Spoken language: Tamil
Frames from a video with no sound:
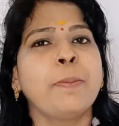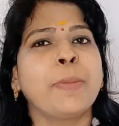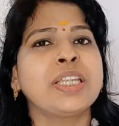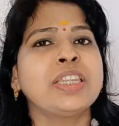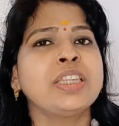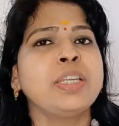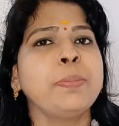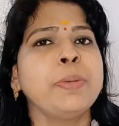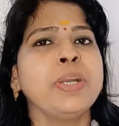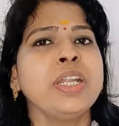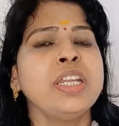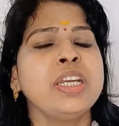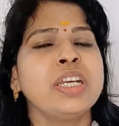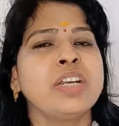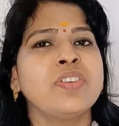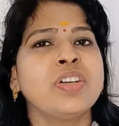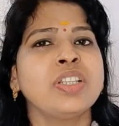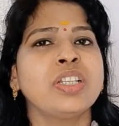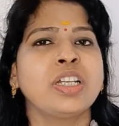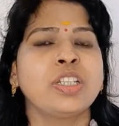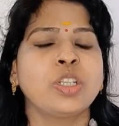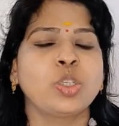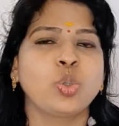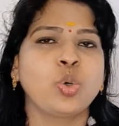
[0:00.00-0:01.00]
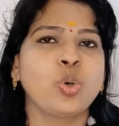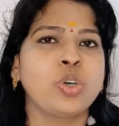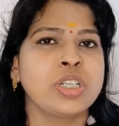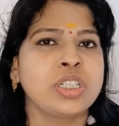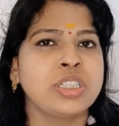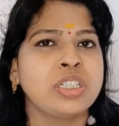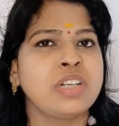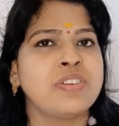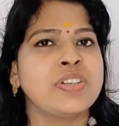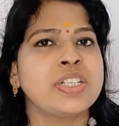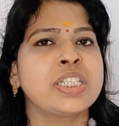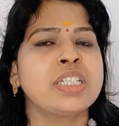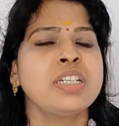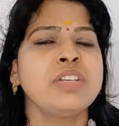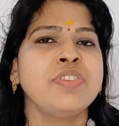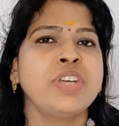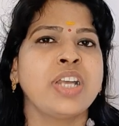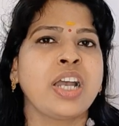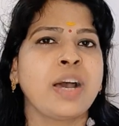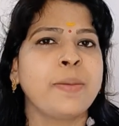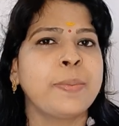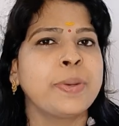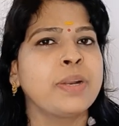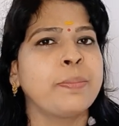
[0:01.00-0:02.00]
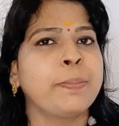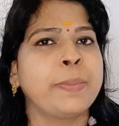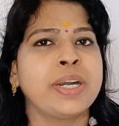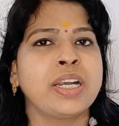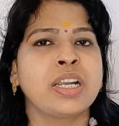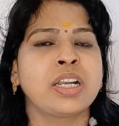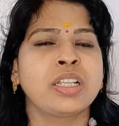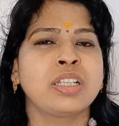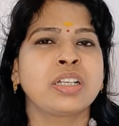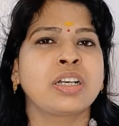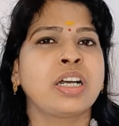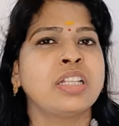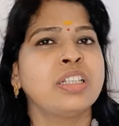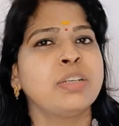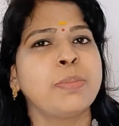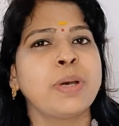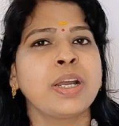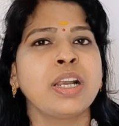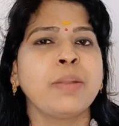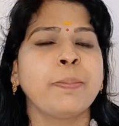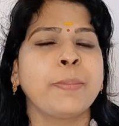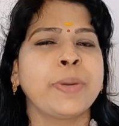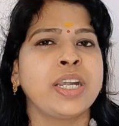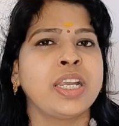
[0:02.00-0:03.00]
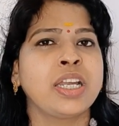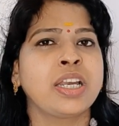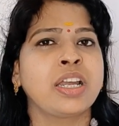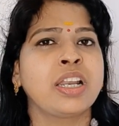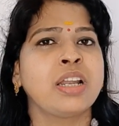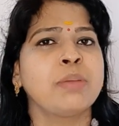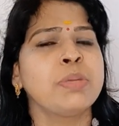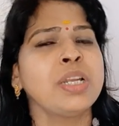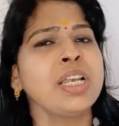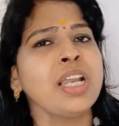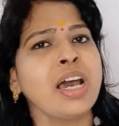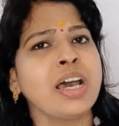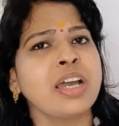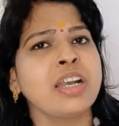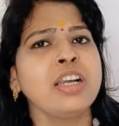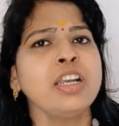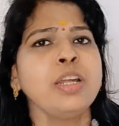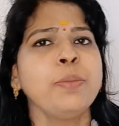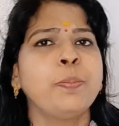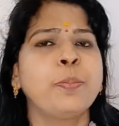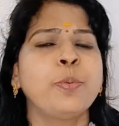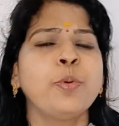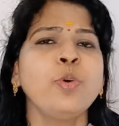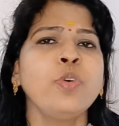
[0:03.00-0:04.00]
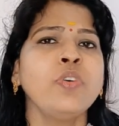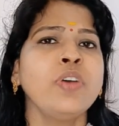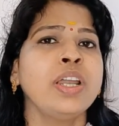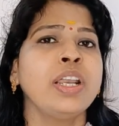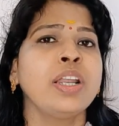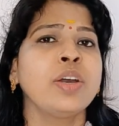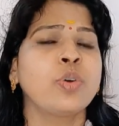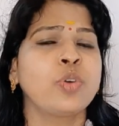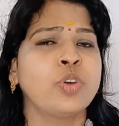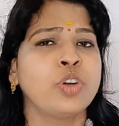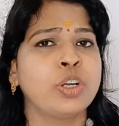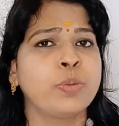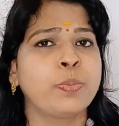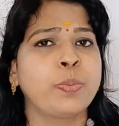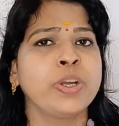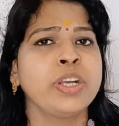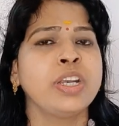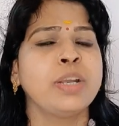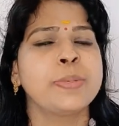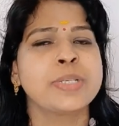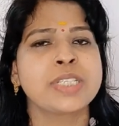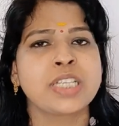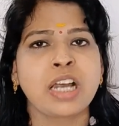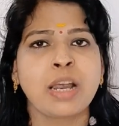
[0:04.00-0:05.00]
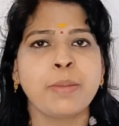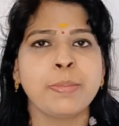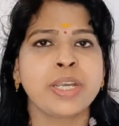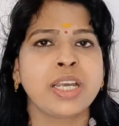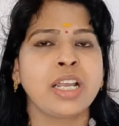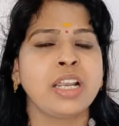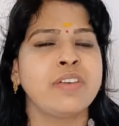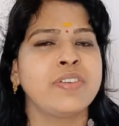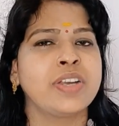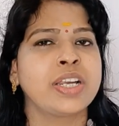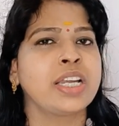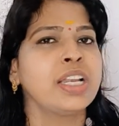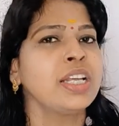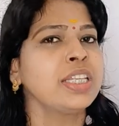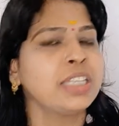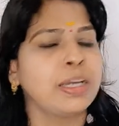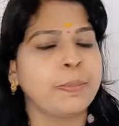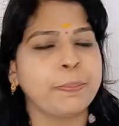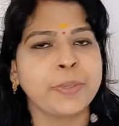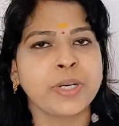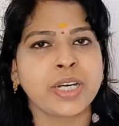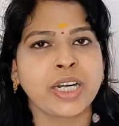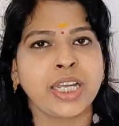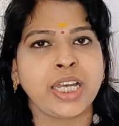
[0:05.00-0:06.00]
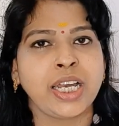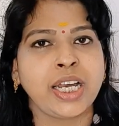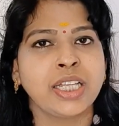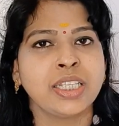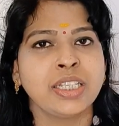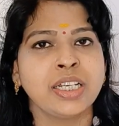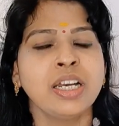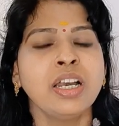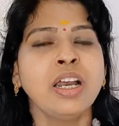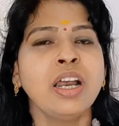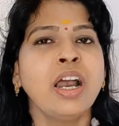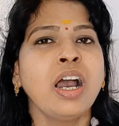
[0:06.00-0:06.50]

மற்றபடி நீங்கள் வந்து அதை தோட்டத்தில் வச்சுட்டு வியாபாரம் பண்ணுறதுக்கு அந்த மாதிரிலாம் பண்ணிக்கலாம் இல்லை அரளி பூவெல்லாம் கொண்டு போய் நம்ம சாமிக்கெல்லாம் வைக்கலாம் தப்பு கிடையாது